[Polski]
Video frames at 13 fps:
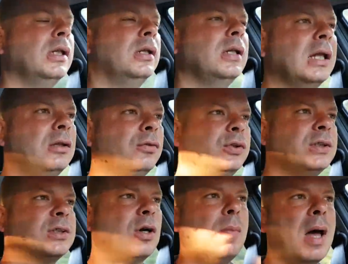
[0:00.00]
Na to
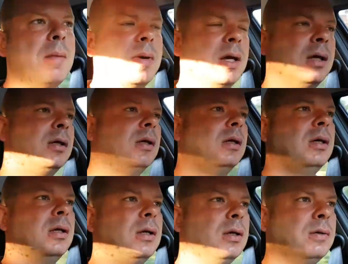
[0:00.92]
wszystko mamy,
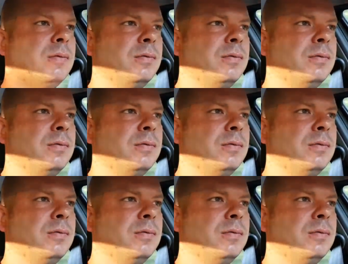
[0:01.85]
y,